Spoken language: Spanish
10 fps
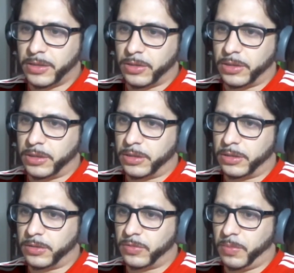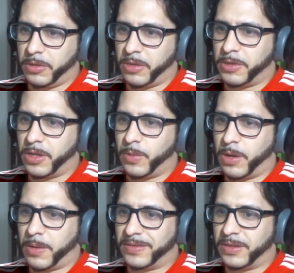donde supuestamente hay una
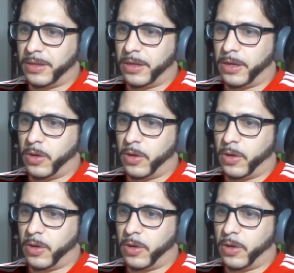base